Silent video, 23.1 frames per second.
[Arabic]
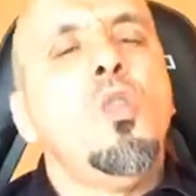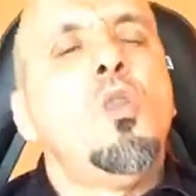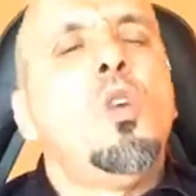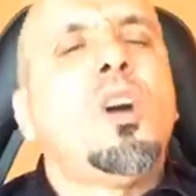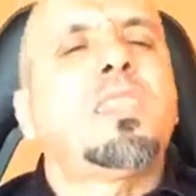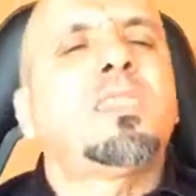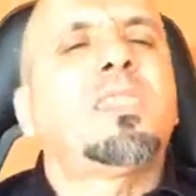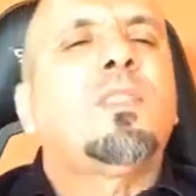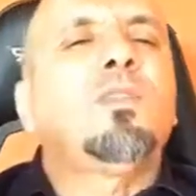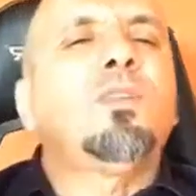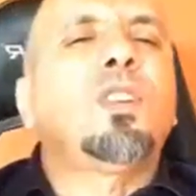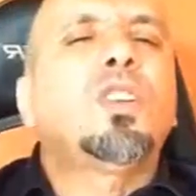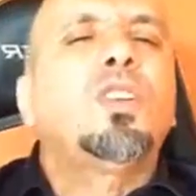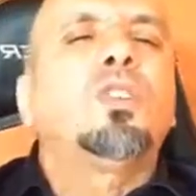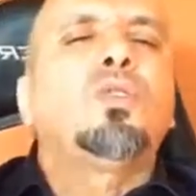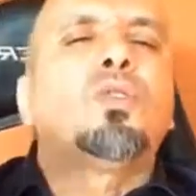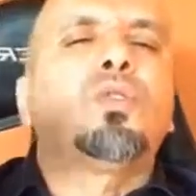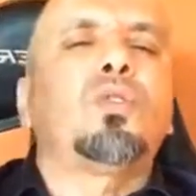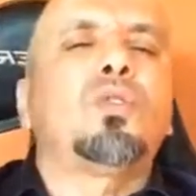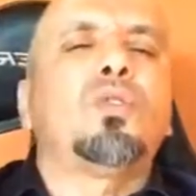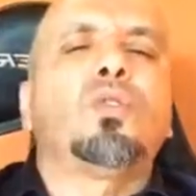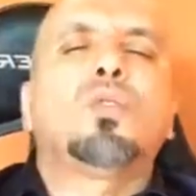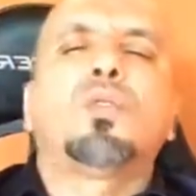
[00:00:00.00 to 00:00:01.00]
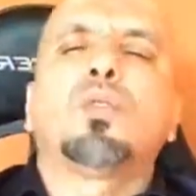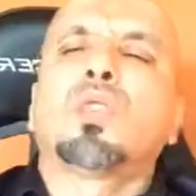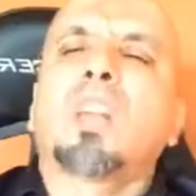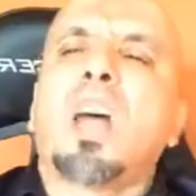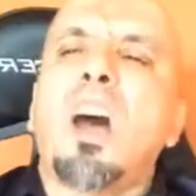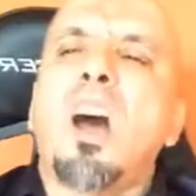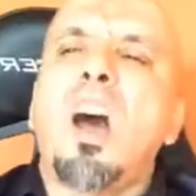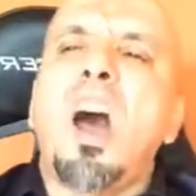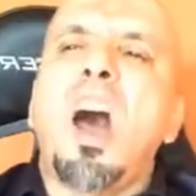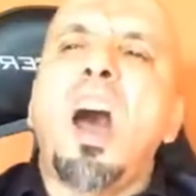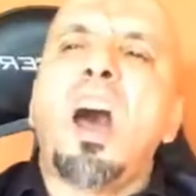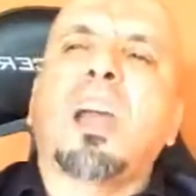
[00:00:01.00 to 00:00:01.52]
وتفرض
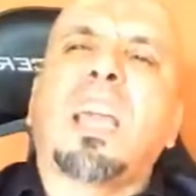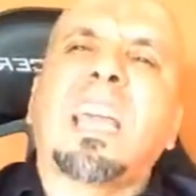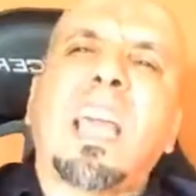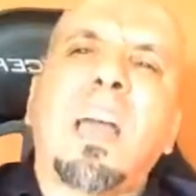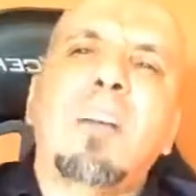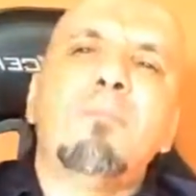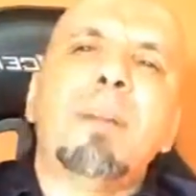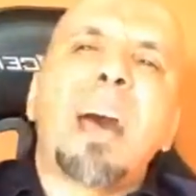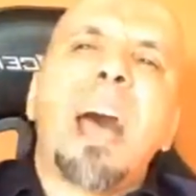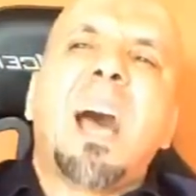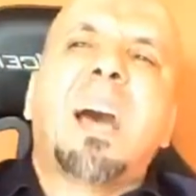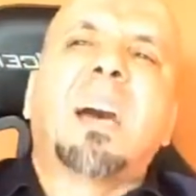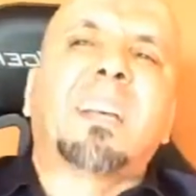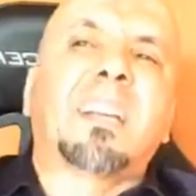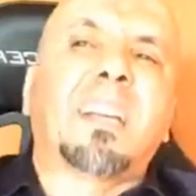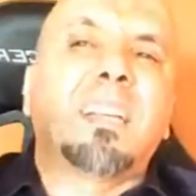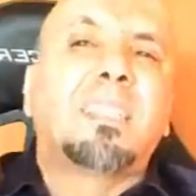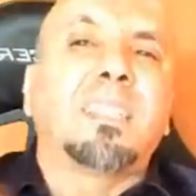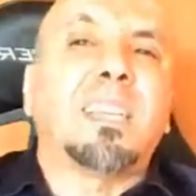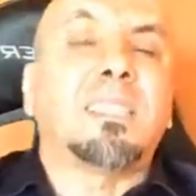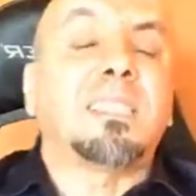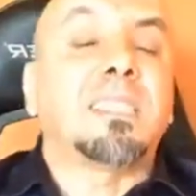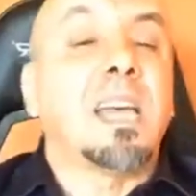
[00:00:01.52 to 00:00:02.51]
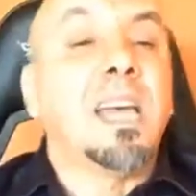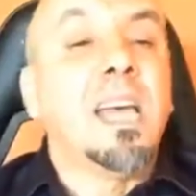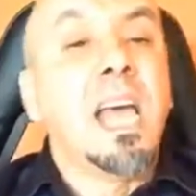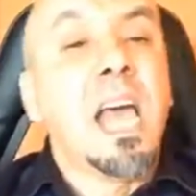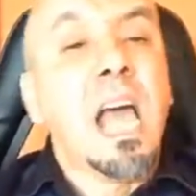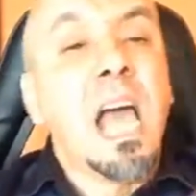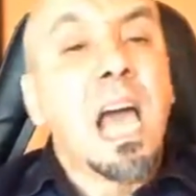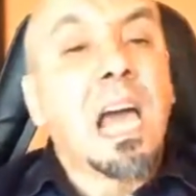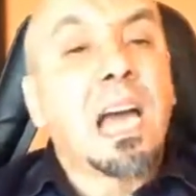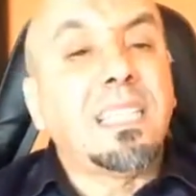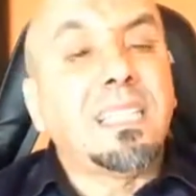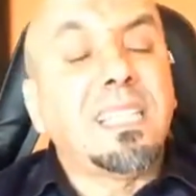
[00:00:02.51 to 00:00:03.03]
شروطها كما ارادت
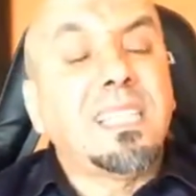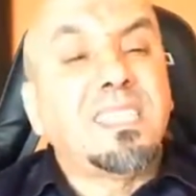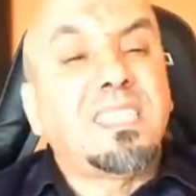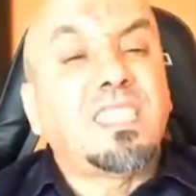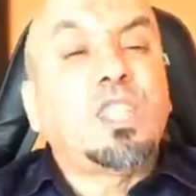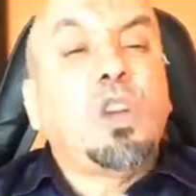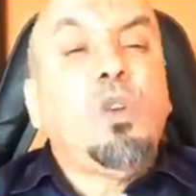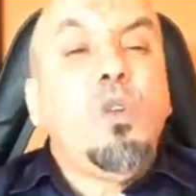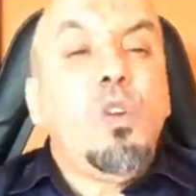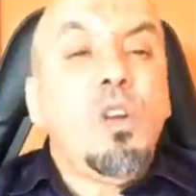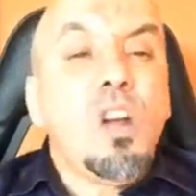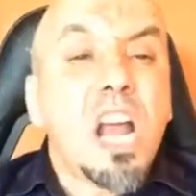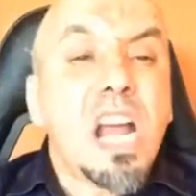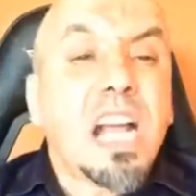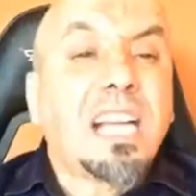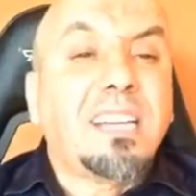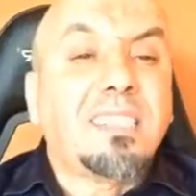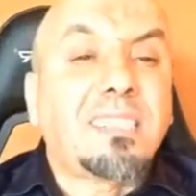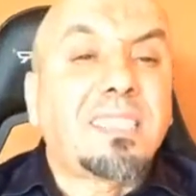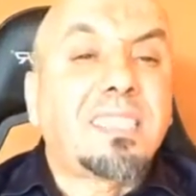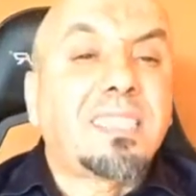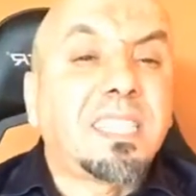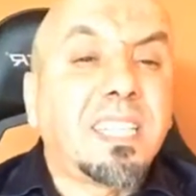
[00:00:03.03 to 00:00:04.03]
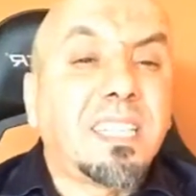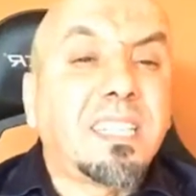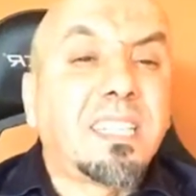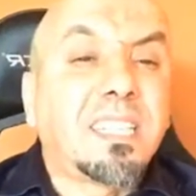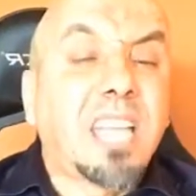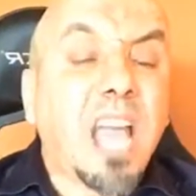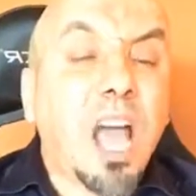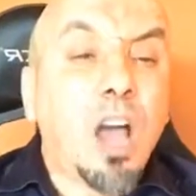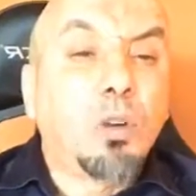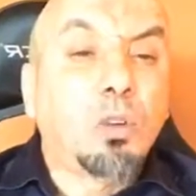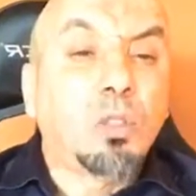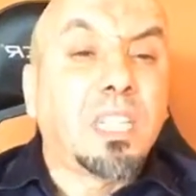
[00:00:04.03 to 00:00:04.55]
غادي نسولك
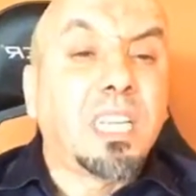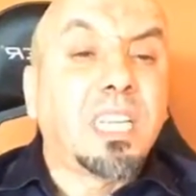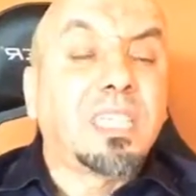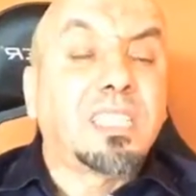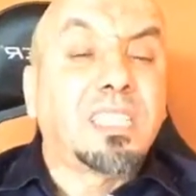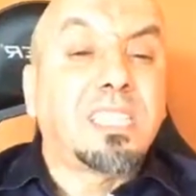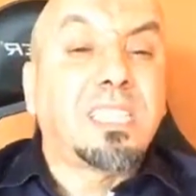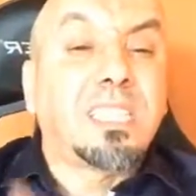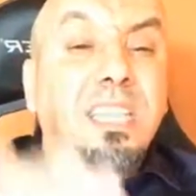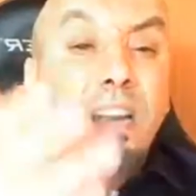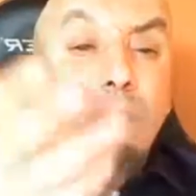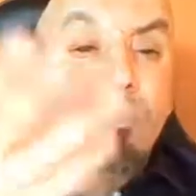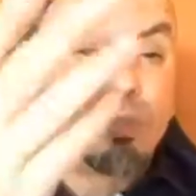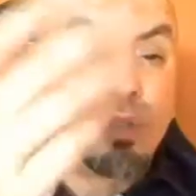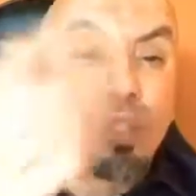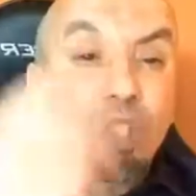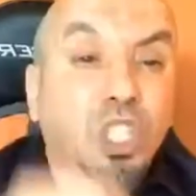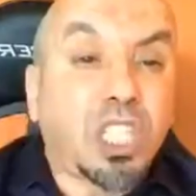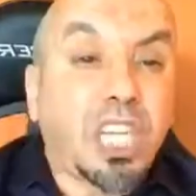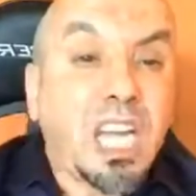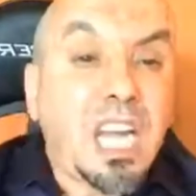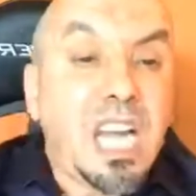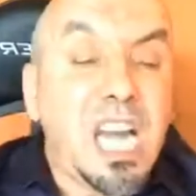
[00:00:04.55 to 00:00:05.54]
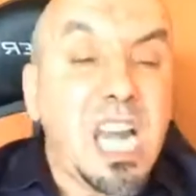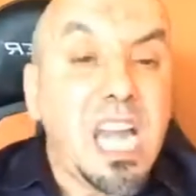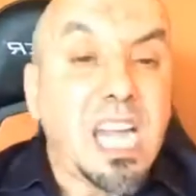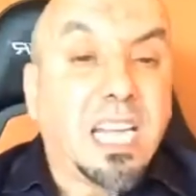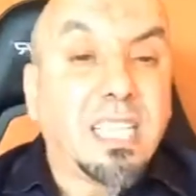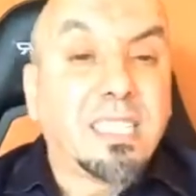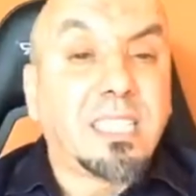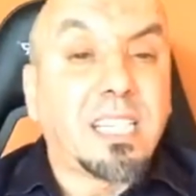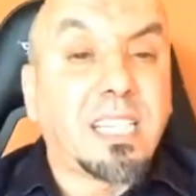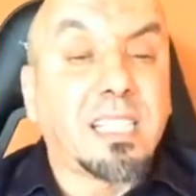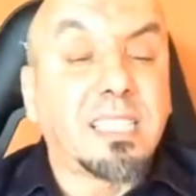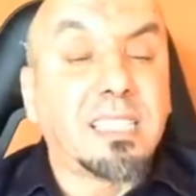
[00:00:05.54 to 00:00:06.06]
السيد داودي شتي المشكل اللي
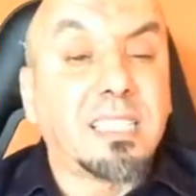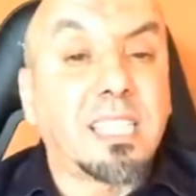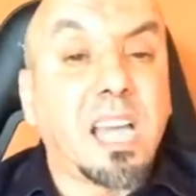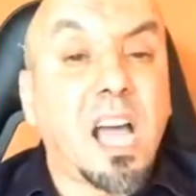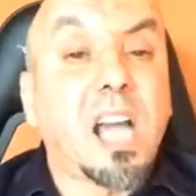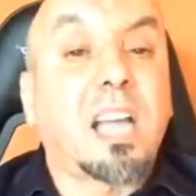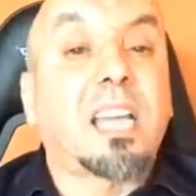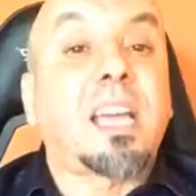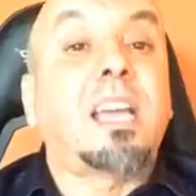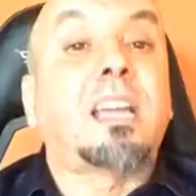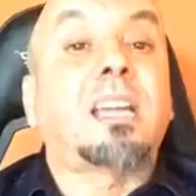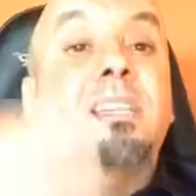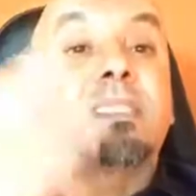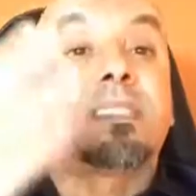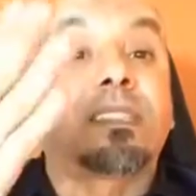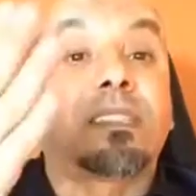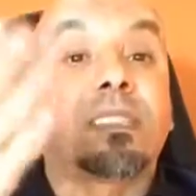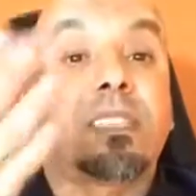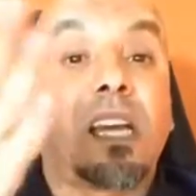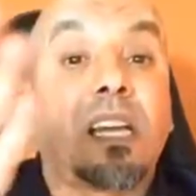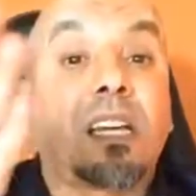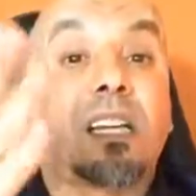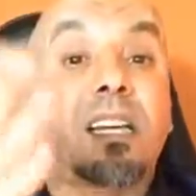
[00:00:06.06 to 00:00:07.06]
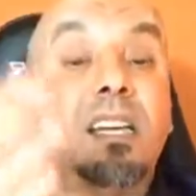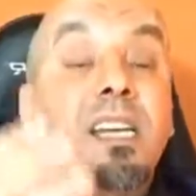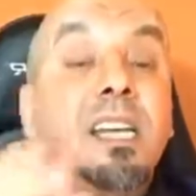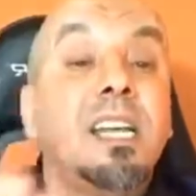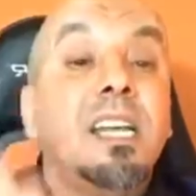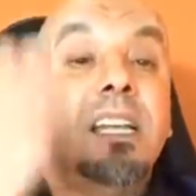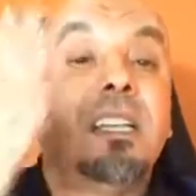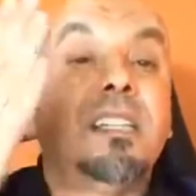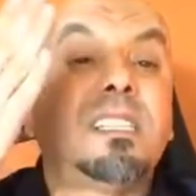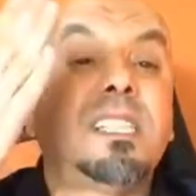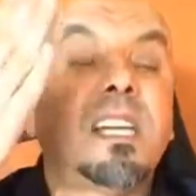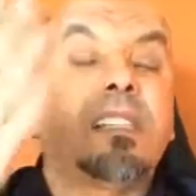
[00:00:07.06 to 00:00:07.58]
عندك انت كان خصك
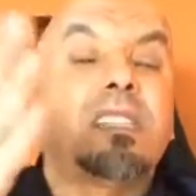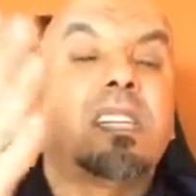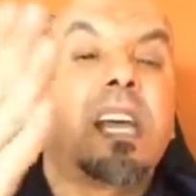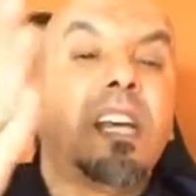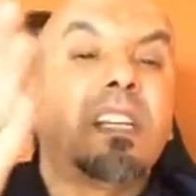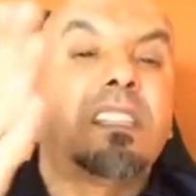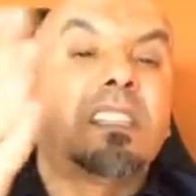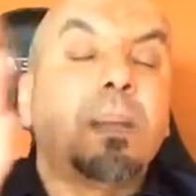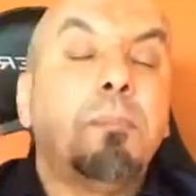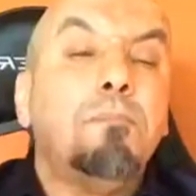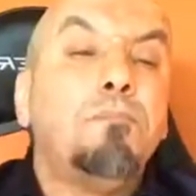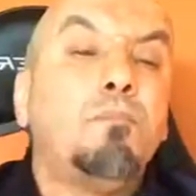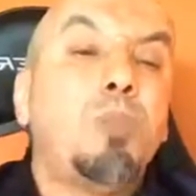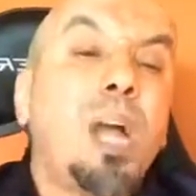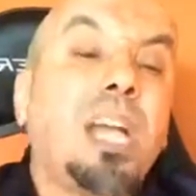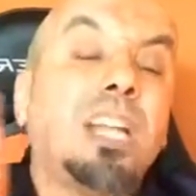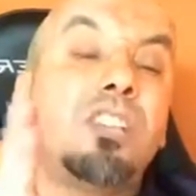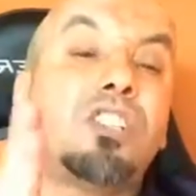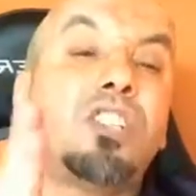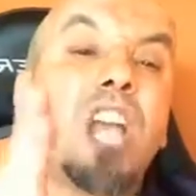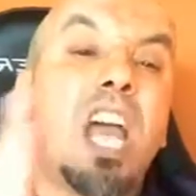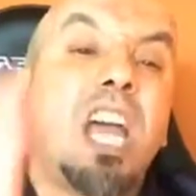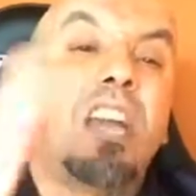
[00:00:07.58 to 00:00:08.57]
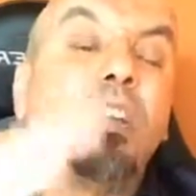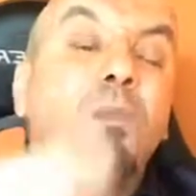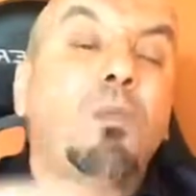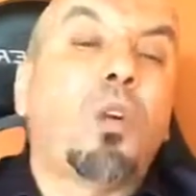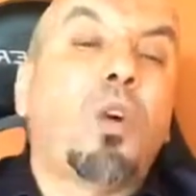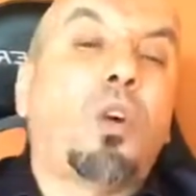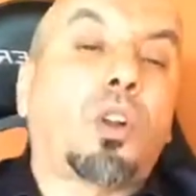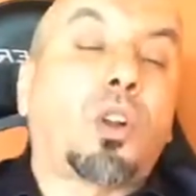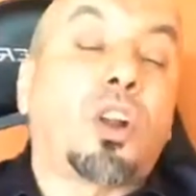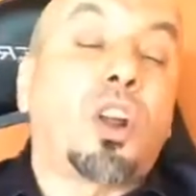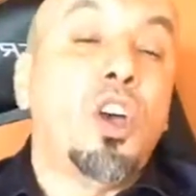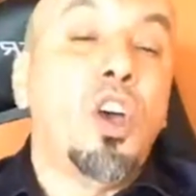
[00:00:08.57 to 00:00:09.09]
انت تهتم بواحد الجانب
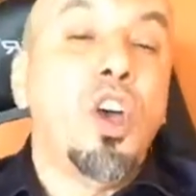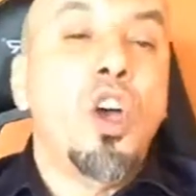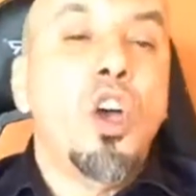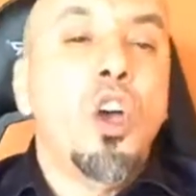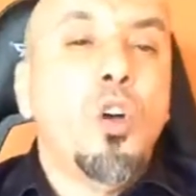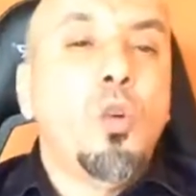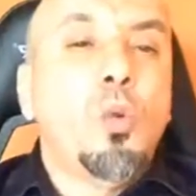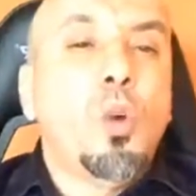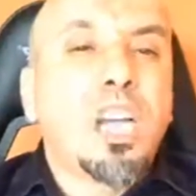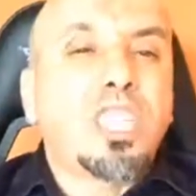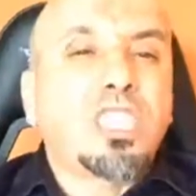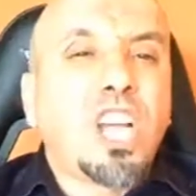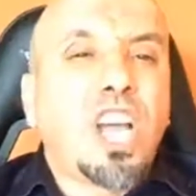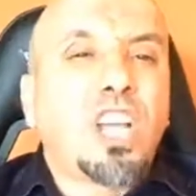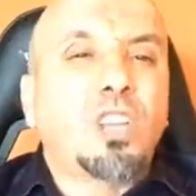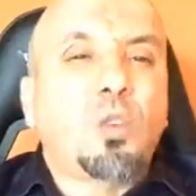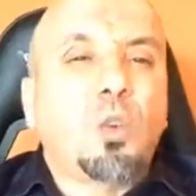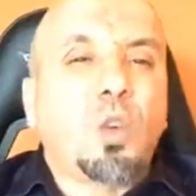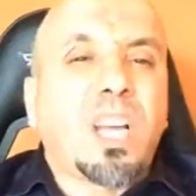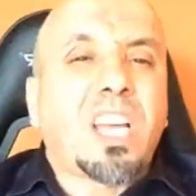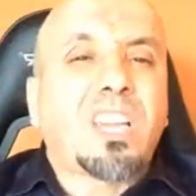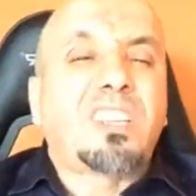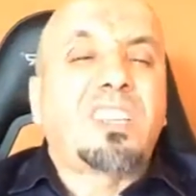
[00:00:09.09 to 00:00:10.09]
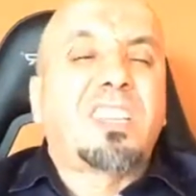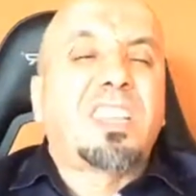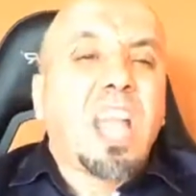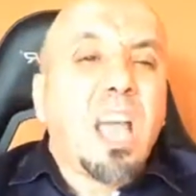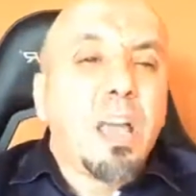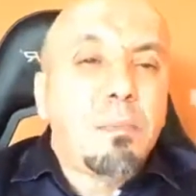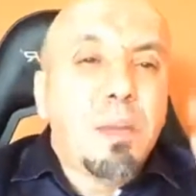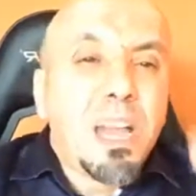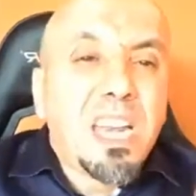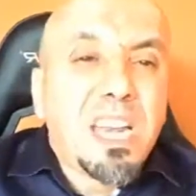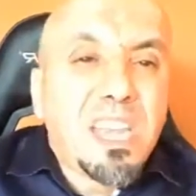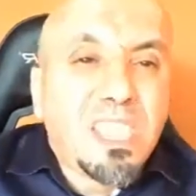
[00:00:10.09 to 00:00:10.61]
اخر واش هادوك
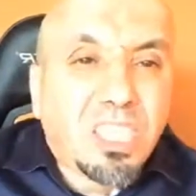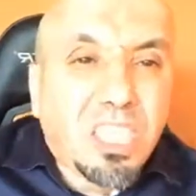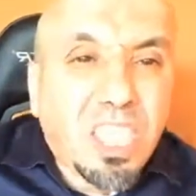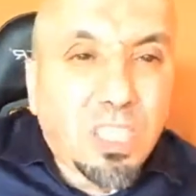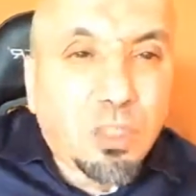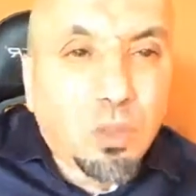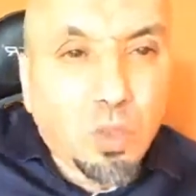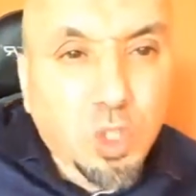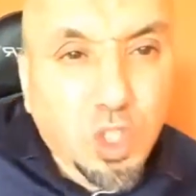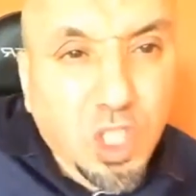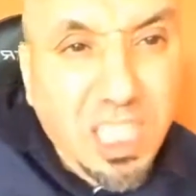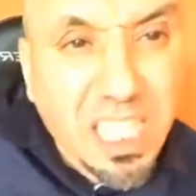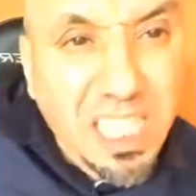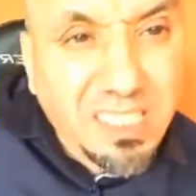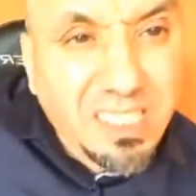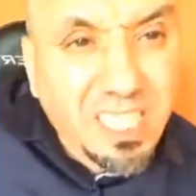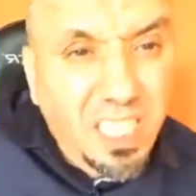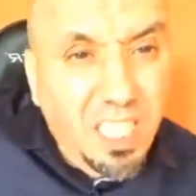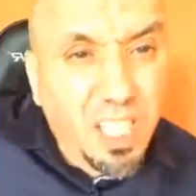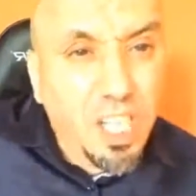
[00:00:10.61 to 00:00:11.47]
الخدامه اللي جات وجرات